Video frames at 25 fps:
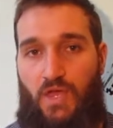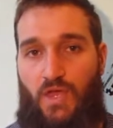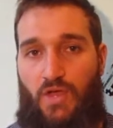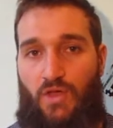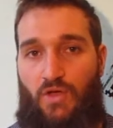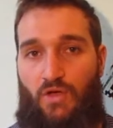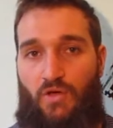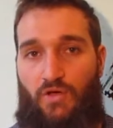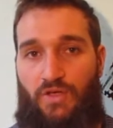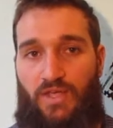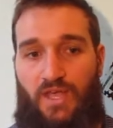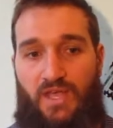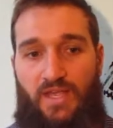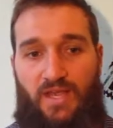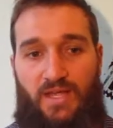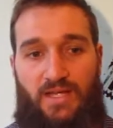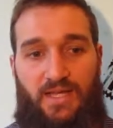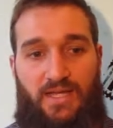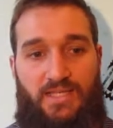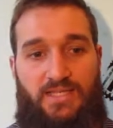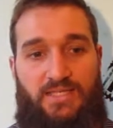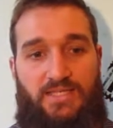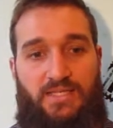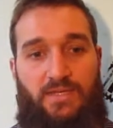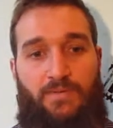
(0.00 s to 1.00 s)
Ok
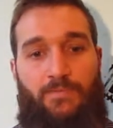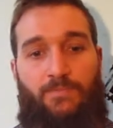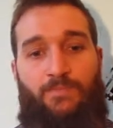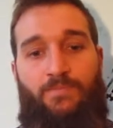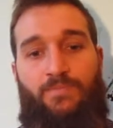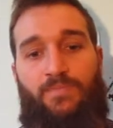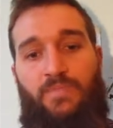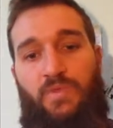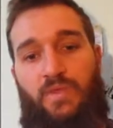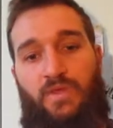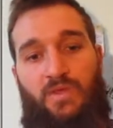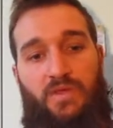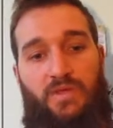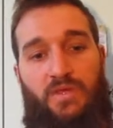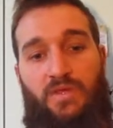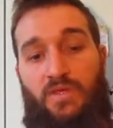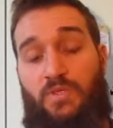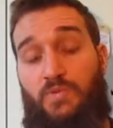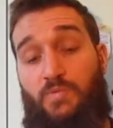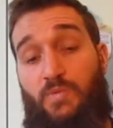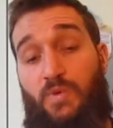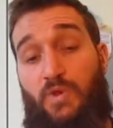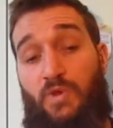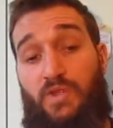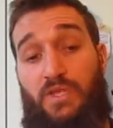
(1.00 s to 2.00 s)
ragazzi? Eh,
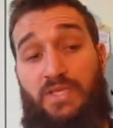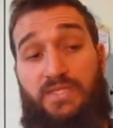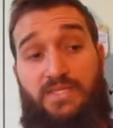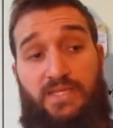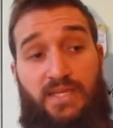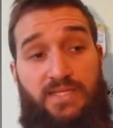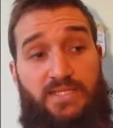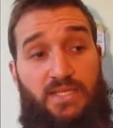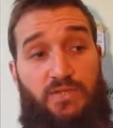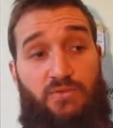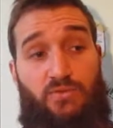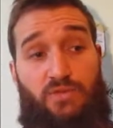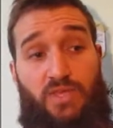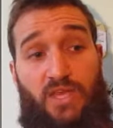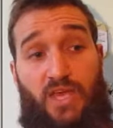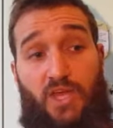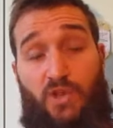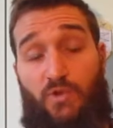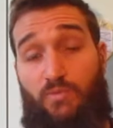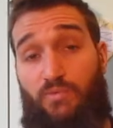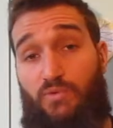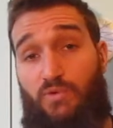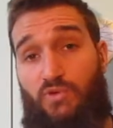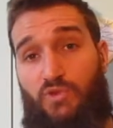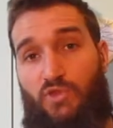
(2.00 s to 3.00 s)
spero di essere stato
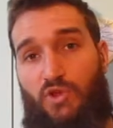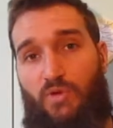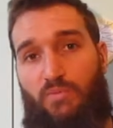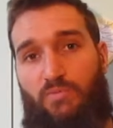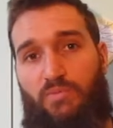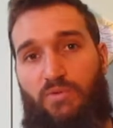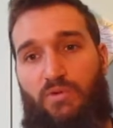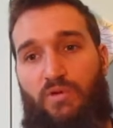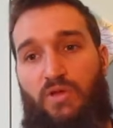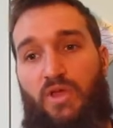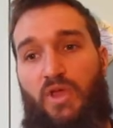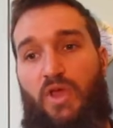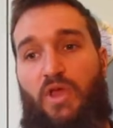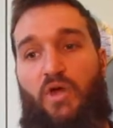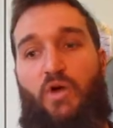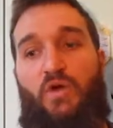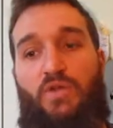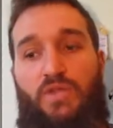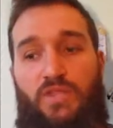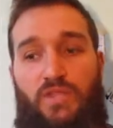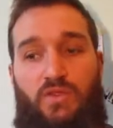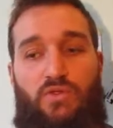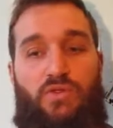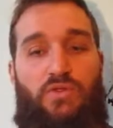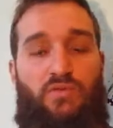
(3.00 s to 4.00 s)
chiaro, purtroppo
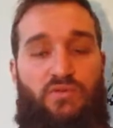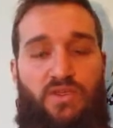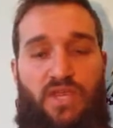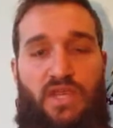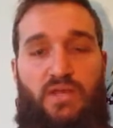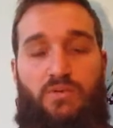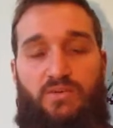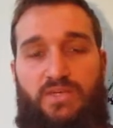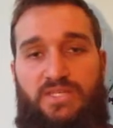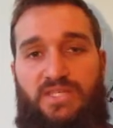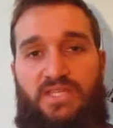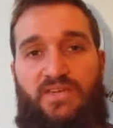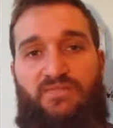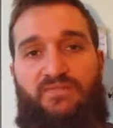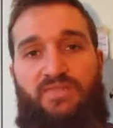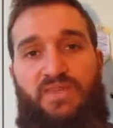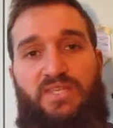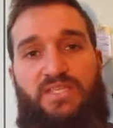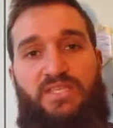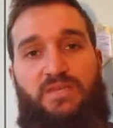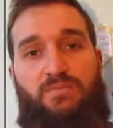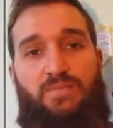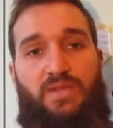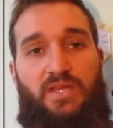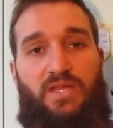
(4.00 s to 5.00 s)
ogni tanto devo dare questi
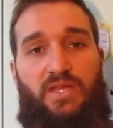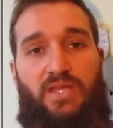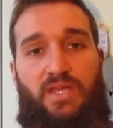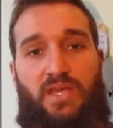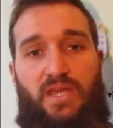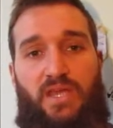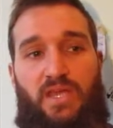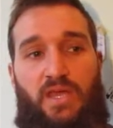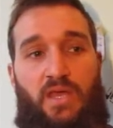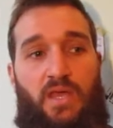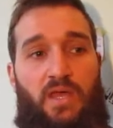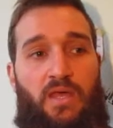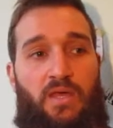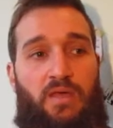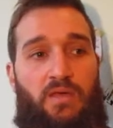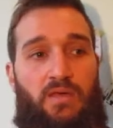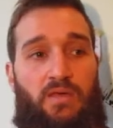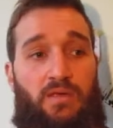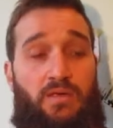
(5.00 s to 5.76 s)
avvisi perché eh,